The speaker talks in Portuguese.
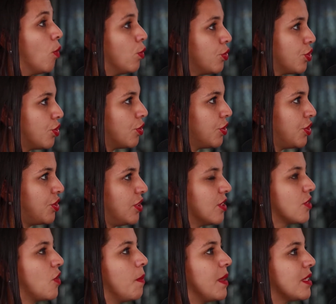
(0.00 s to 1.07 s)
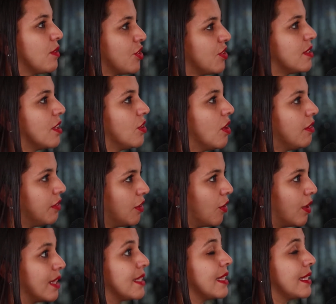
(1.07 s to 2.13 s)
Os dois dias começam às 19
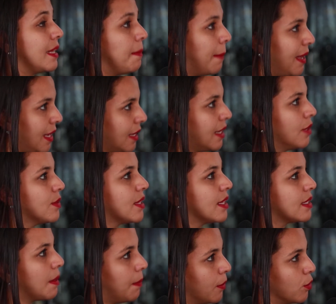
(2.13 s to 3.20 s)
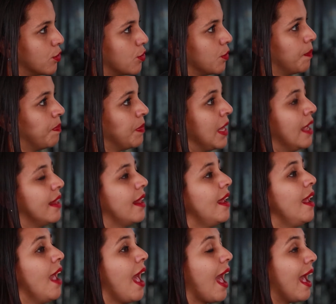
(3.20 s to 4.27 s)
horas, também aqui no Sesc Poço. Né?
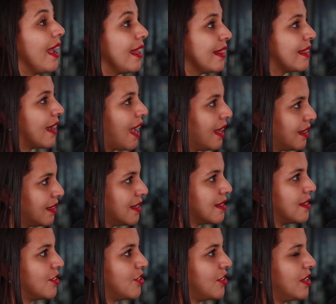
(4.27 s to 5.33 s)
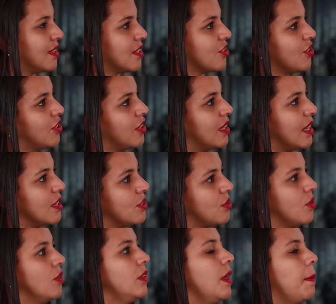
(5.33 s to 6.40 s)
A entrada nesses dias a gente
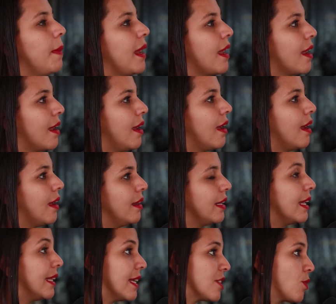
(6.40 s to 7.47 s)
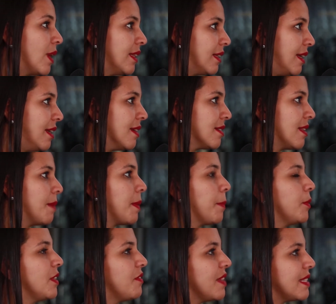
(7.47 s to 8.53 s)
direciona para a Liga das Quadrilhas, né, para
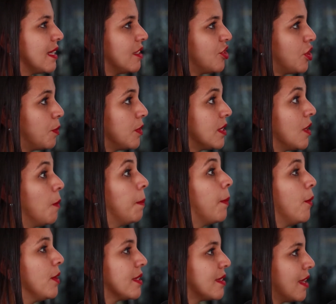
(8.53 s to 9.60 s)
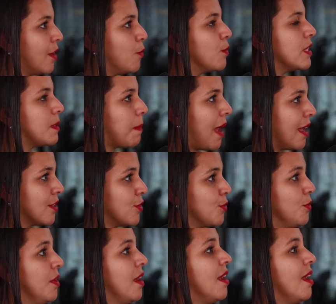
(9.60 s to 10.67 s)
poder fazer a distribuição por ser um
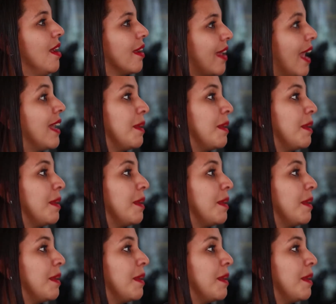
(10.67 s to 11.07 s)
espaço que